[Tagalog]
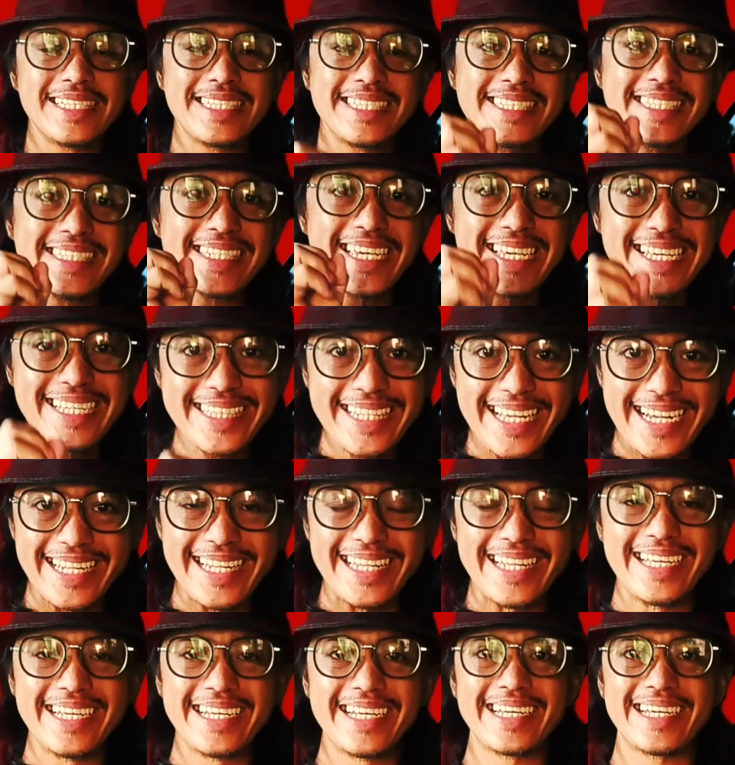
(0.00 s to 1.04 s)

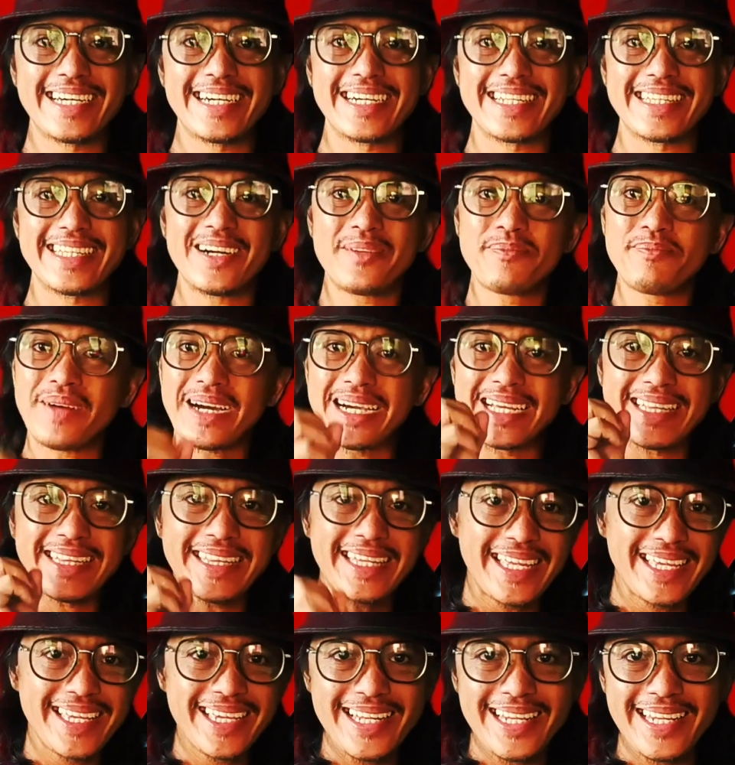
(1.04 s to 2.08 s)
signal ng
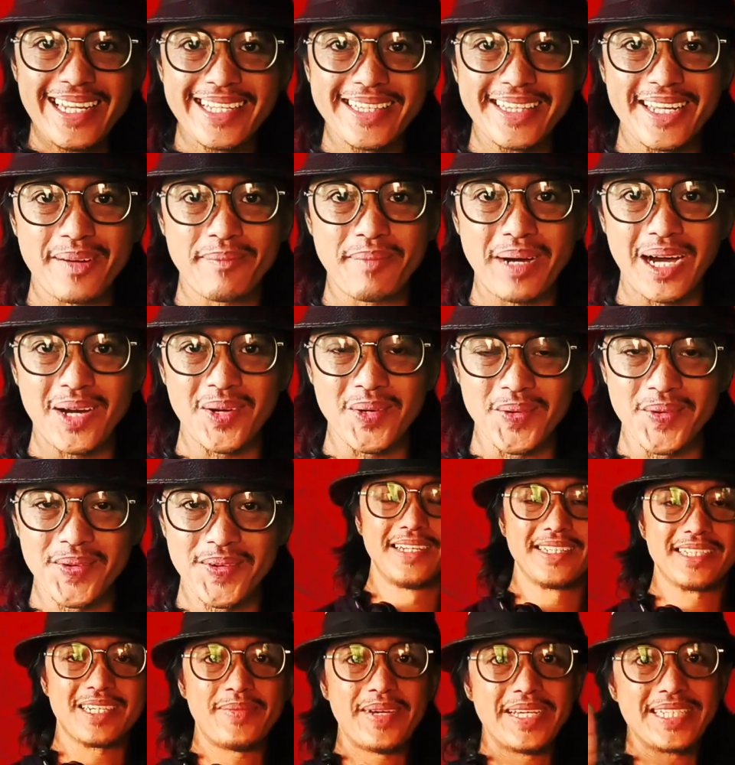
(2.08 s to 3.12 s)
pagtigil ng trabaho?
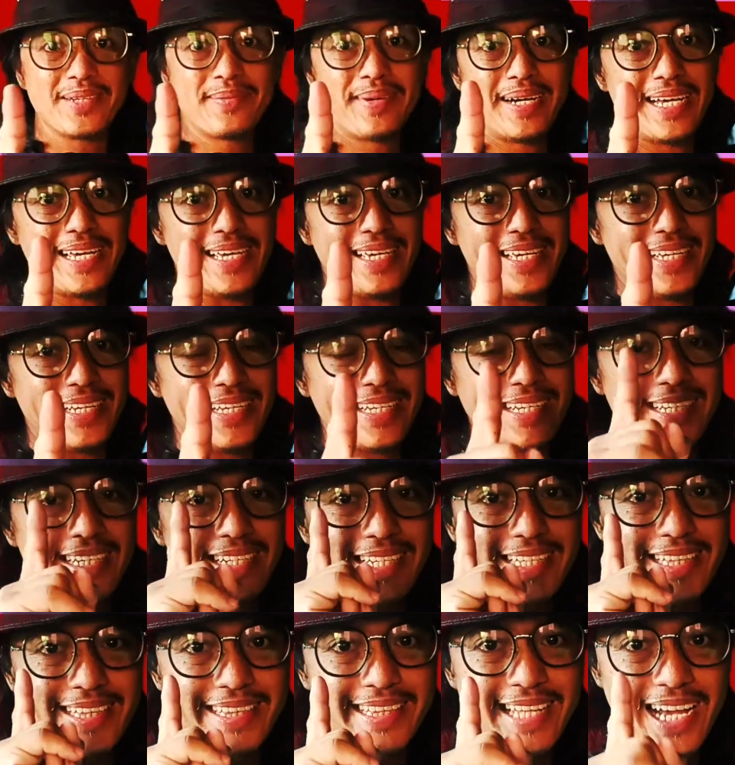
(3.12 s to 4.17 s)
Sabay-sabay,
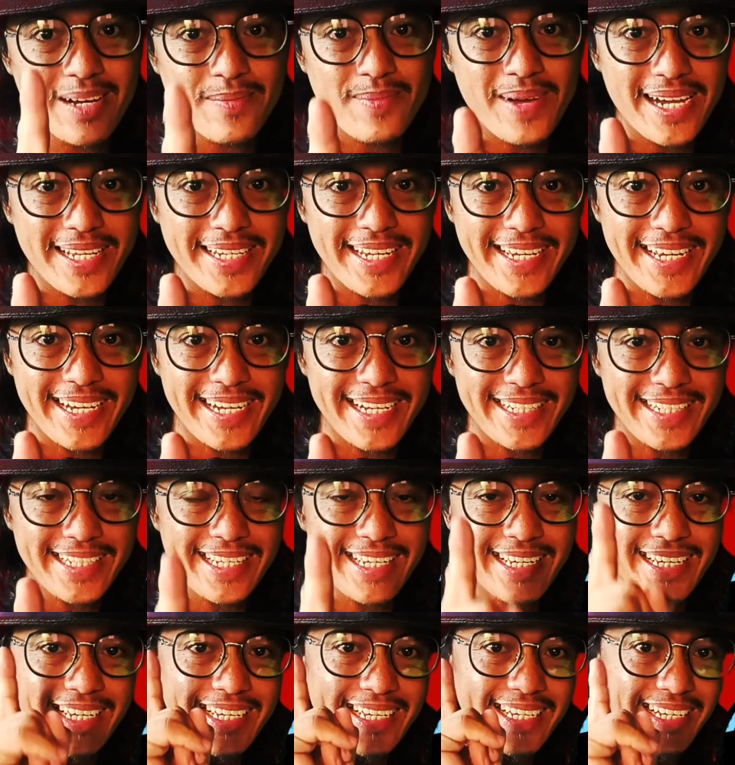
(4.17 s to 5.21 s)
tama na yan,
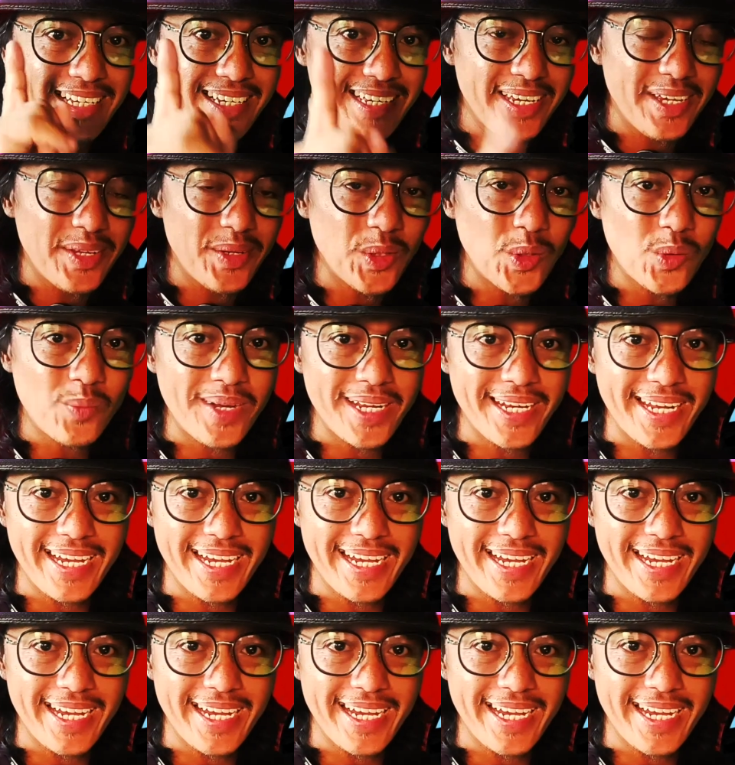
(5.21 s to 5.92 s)
inuma